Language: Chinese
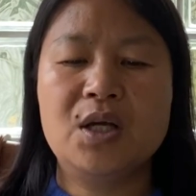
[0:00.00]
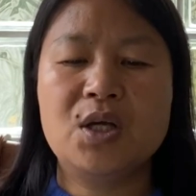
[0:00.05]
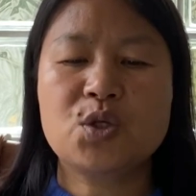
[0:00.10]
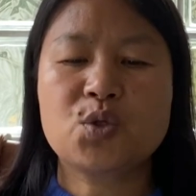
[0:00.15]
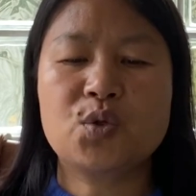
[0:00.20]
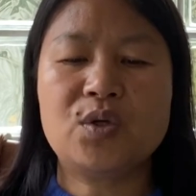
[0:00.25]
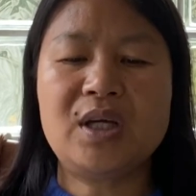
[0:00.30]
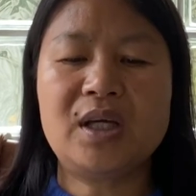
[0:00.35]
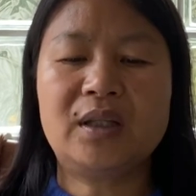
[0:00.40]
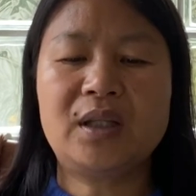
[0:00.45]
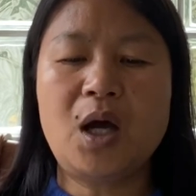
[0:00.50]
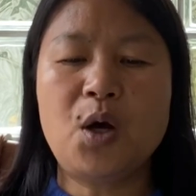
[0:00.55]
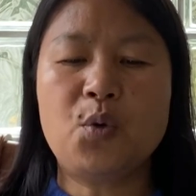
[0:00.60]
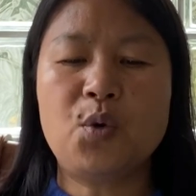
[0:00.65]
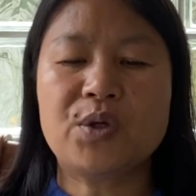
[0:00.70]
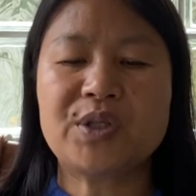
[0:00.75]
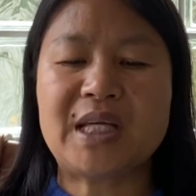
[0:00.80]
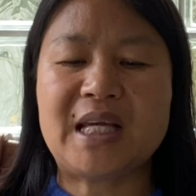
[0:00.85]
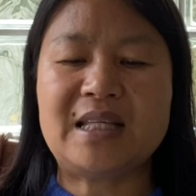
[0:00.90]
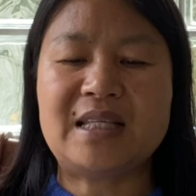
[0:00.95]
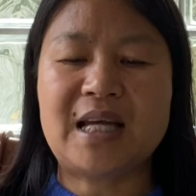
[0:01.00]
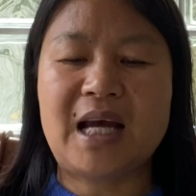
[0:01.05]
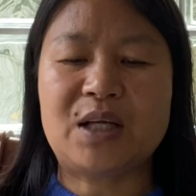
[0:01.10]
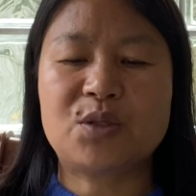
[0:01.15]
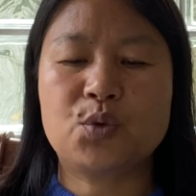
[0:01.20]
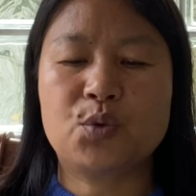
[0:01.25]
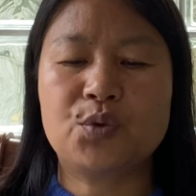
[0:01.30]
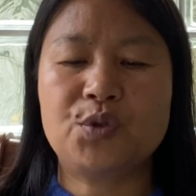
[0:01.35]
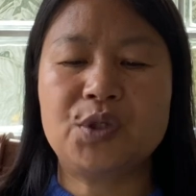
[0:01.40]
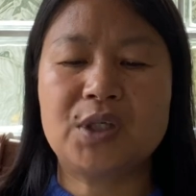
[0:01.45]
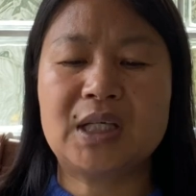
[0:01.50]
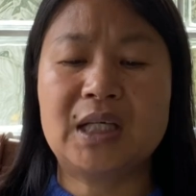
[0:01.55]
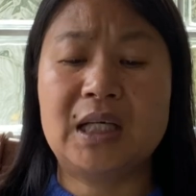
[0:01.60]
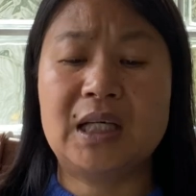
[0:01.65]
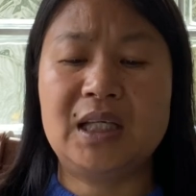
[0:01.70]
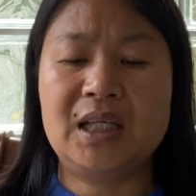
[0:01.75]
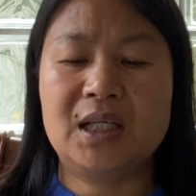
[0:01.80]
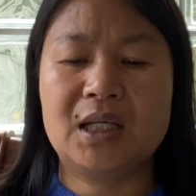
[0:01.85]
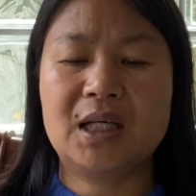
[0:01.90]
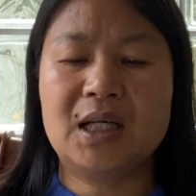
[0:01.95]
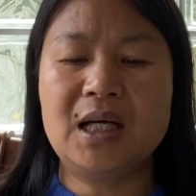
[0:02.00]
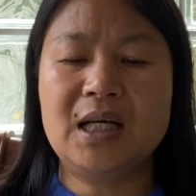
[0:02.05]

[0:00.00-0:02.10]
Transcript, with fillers: 所以盗国贼家族就可以